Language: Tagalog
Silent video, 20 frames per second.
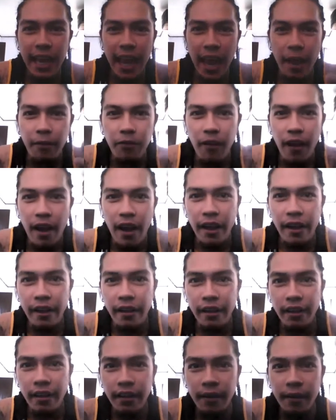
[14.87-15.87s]

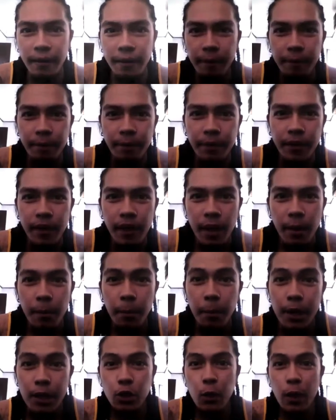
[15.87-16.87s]
Empire.
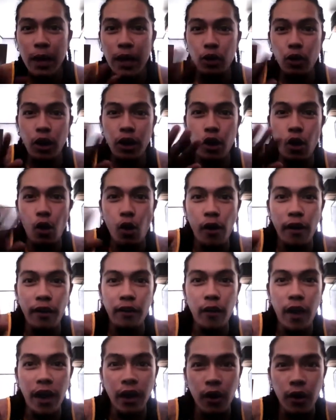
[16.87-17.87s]
Bilis well, na to
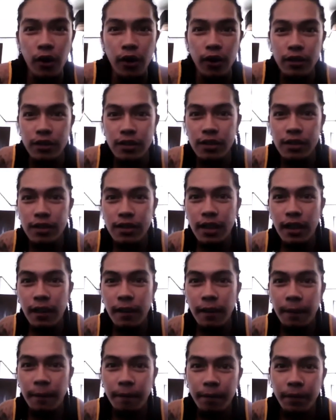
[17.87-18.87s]
Kalookan Records.
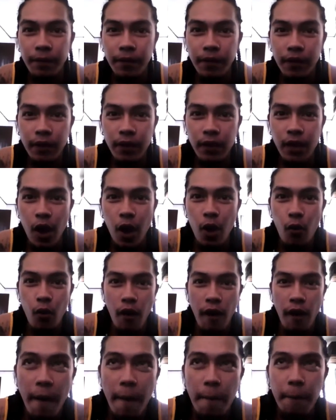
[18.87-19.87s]
Yo,
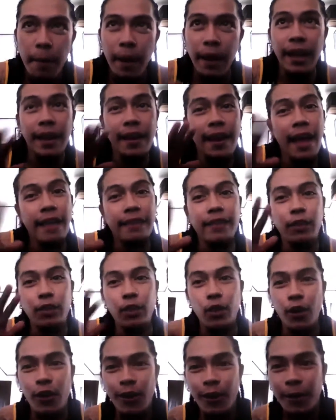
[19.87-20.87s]
pakinggan natin
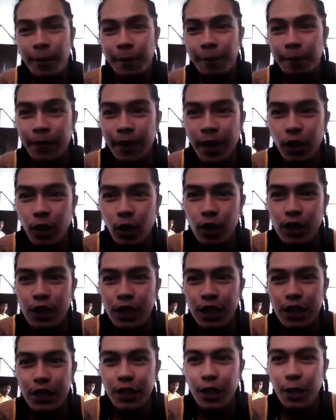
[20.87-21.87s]
to. Ito yung
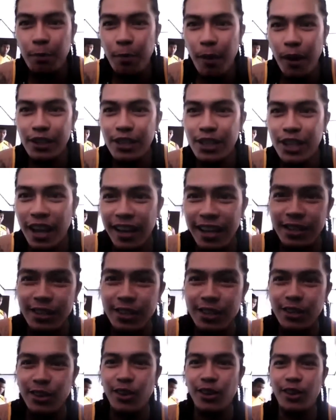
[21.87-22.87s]
16 bar
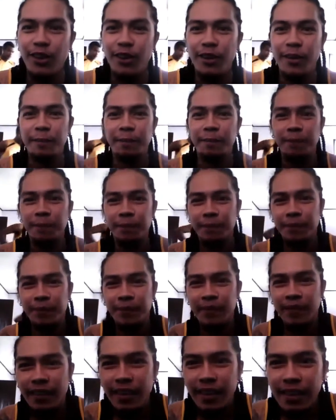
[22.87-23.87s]
challenge ko.
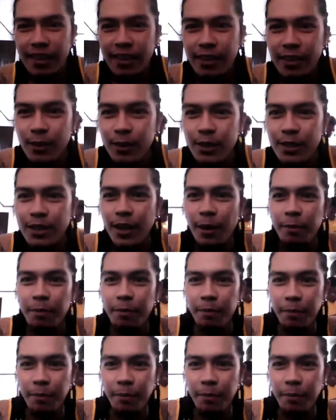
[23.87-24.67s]
So,